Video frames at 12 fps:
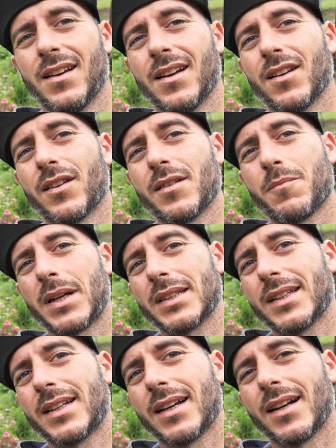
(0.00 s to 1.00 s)
Allora, in
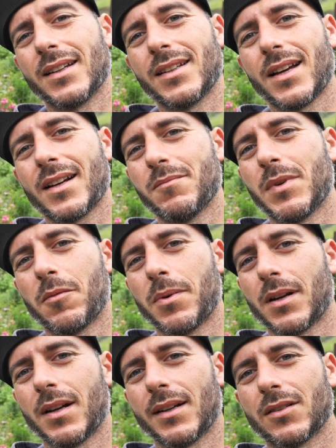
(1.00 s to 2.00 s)
pratica ieri abbiamo
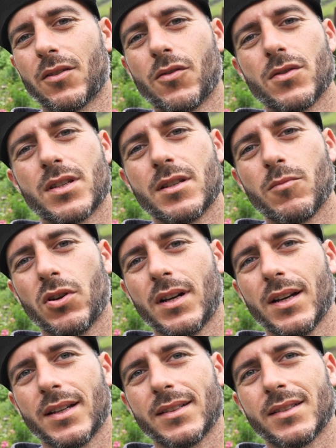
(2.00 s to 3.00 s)
parlato con
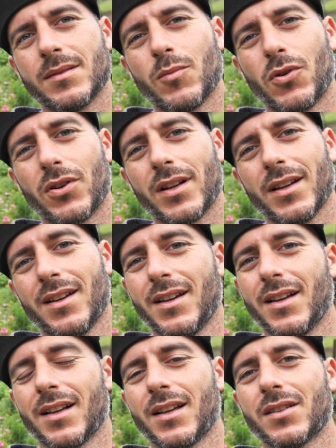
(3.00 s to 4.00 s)
Simona e Simone,
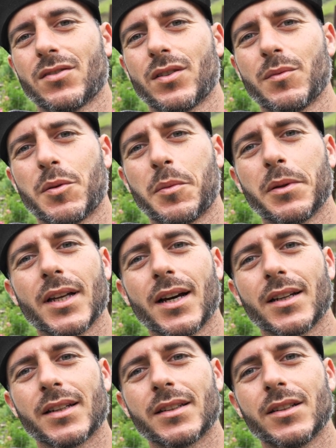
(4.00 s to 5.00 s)
che sono i
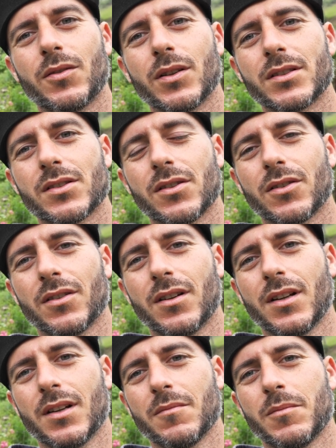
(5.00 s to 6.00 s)
proprietari di questo
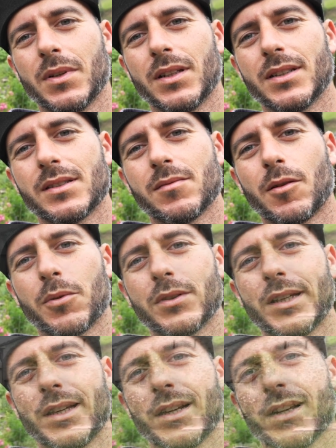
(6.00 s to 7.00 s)
bellissimo
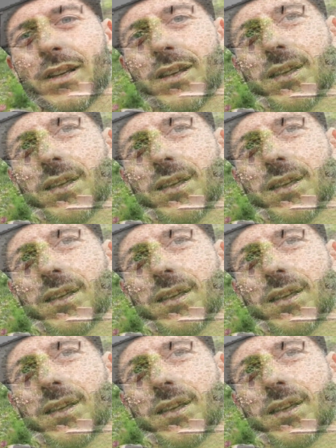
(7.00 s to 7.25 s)
podere,